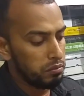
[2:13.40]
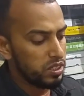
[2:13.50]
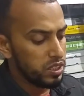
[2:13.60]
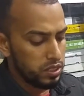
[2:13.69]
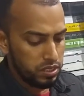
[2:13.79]

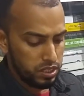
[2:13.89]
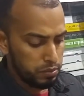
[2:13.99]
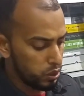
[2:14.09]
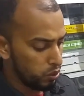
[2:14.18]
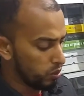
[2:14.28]

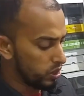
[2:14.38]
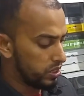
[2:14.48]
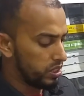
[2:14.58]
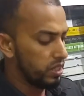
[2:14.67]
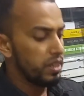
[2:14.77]
ডিসক্রিপশন
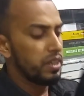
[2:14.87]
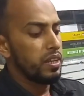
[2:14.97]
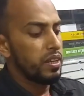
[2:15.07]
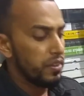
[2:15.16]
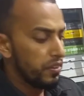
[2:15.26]
বলেছি
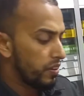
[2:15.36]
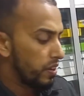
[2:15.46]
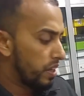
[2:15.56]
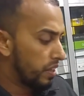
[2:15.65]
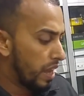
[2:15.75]

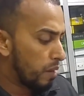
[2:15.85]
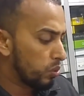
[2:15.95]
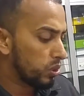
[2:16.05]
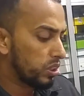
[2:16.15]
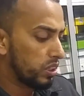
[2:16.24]
এর দাম
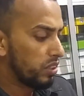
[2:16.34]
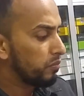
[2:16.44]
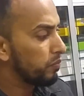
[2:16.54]
হচ্ছে